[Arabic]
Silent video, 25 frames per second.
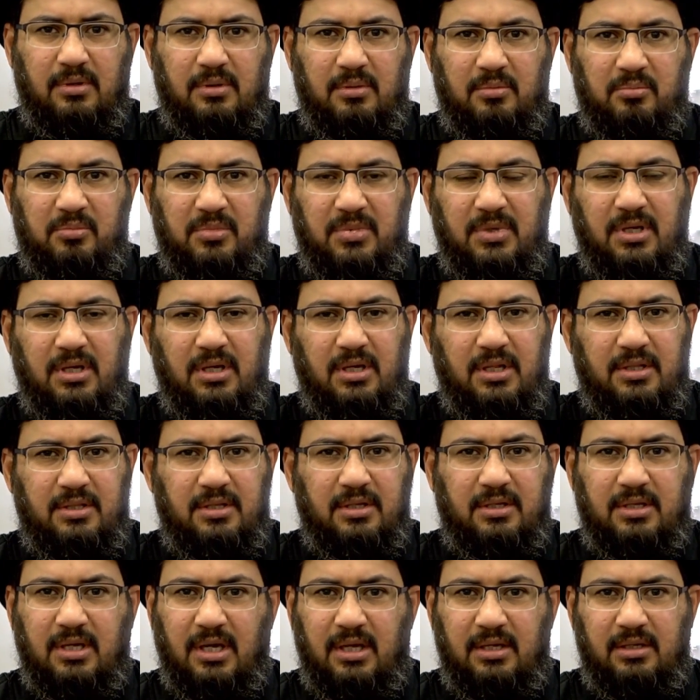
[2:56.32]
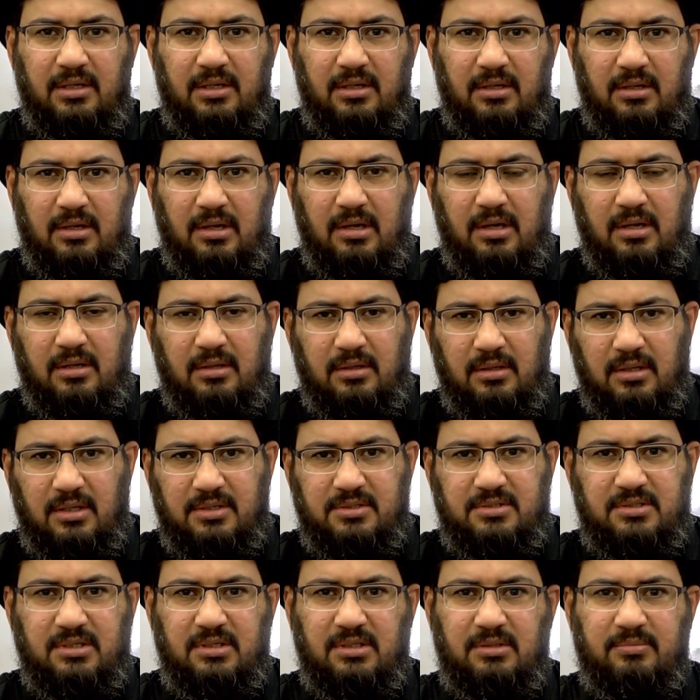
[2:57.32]
من الذي كان يراه
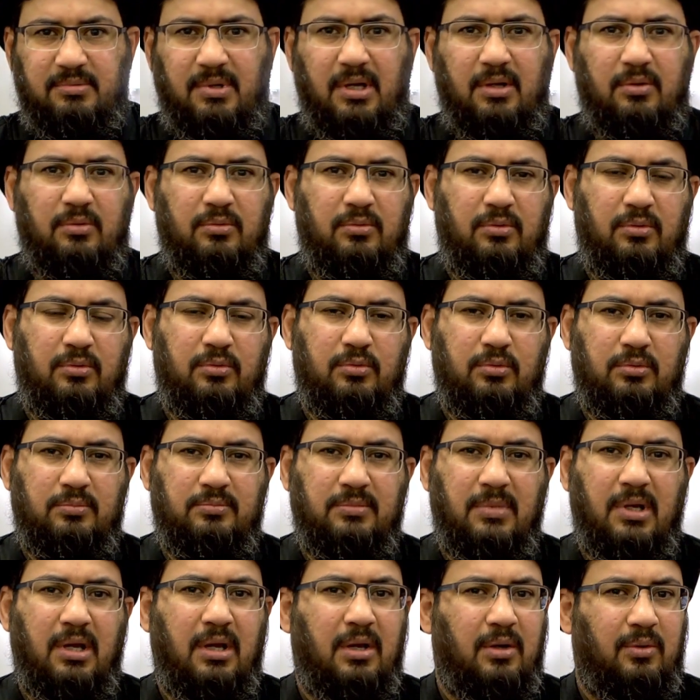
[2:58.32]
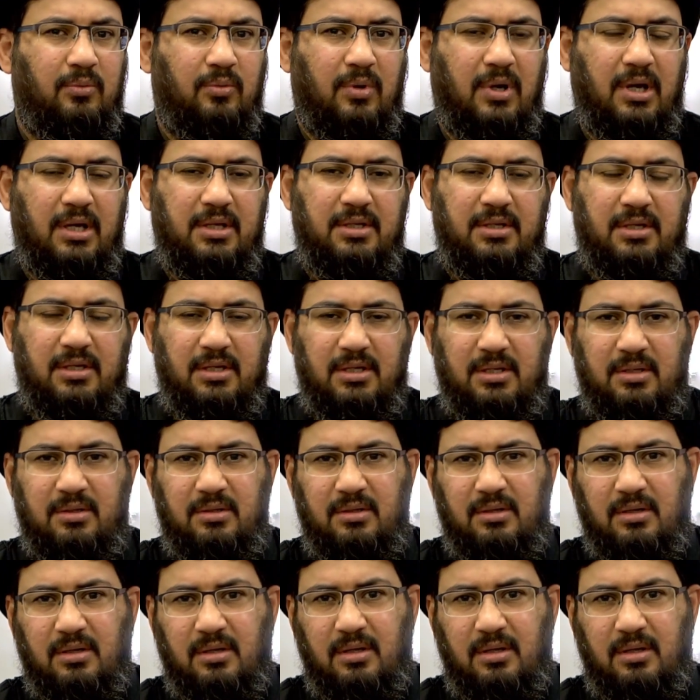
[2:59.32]
السيد بحر العلوم وغيره